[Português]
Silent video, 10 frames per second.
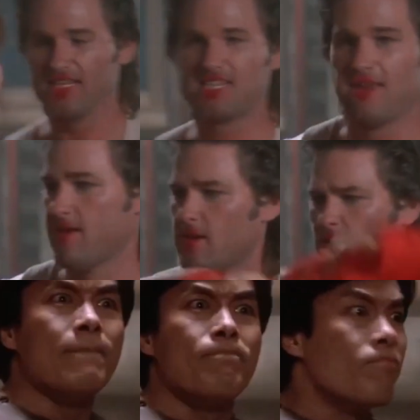
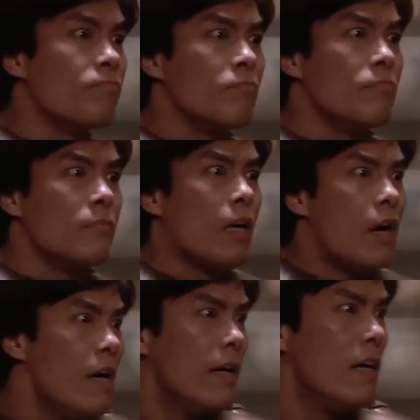vilão Lopan
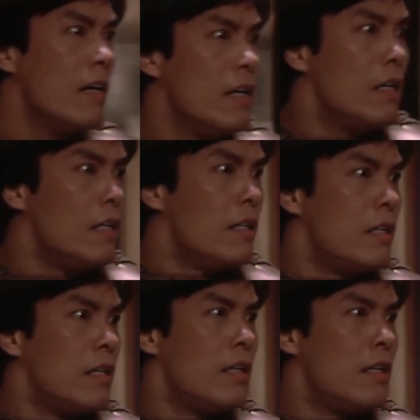se enfurece ao